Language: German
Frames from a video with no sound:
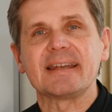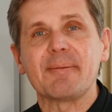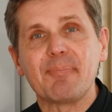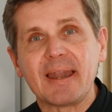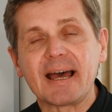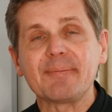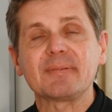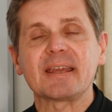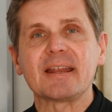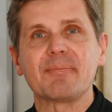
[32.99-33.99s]
der
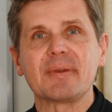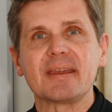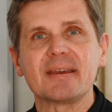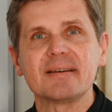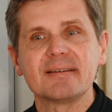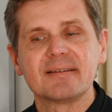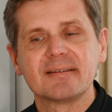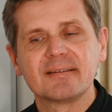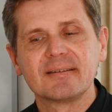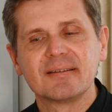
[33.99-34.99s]
bleibt in mir
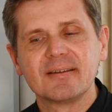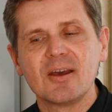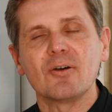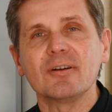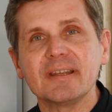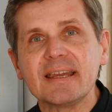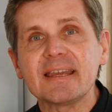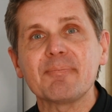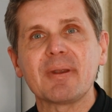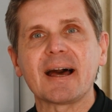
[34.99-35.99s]
und
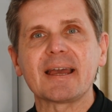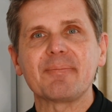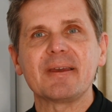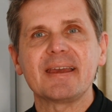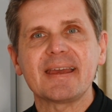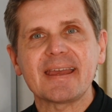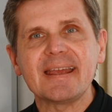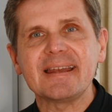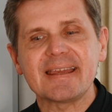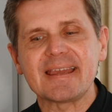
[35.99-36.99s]
ich bleibe
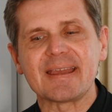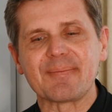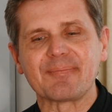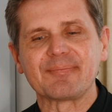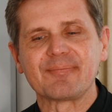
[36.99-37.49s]
in ihm.